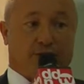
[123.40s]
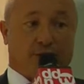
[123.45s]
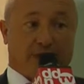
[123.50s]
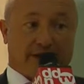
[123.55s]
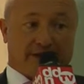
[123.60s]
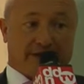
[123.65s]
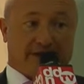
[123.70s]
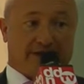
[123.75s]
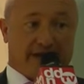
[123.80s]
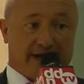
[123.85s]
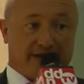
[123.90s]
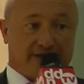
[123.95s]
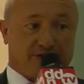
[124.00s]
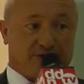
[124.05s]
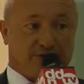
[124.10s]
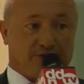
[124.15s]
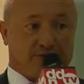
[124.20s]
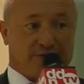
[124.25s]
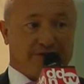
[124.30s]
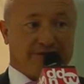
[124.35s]
di quantità,
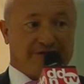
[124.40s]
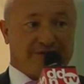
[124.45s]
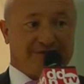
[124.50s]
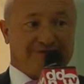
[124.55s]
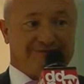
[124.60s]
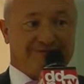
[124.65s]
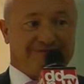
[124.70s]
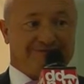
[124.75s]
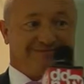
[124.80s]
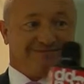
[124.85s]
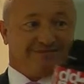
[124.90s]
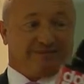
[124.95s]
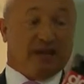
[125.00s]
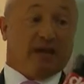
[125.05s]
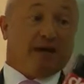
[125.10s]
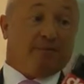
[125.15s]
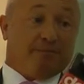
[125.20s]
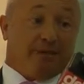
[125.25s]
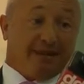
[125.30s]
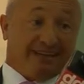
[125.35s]
insomma.
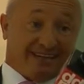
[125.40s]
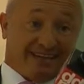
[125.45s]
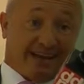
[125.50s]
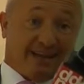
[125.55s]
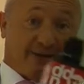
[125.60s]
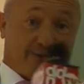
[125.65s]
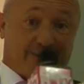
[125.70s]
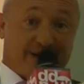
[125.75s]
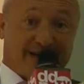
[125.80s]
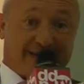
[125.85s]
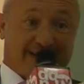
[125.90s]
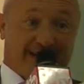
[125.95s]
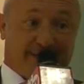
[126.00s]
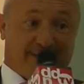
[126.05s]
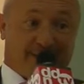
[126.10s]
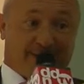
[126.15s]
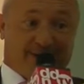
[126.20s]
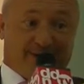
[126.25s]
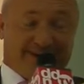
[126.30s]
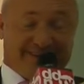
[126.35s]
Ma il rap- di grande qualità
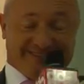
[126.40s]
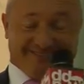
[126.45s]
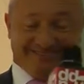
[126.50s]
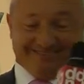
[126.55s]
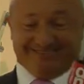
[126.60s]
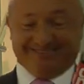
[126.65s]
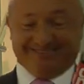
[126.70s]
però. Eh. Eh,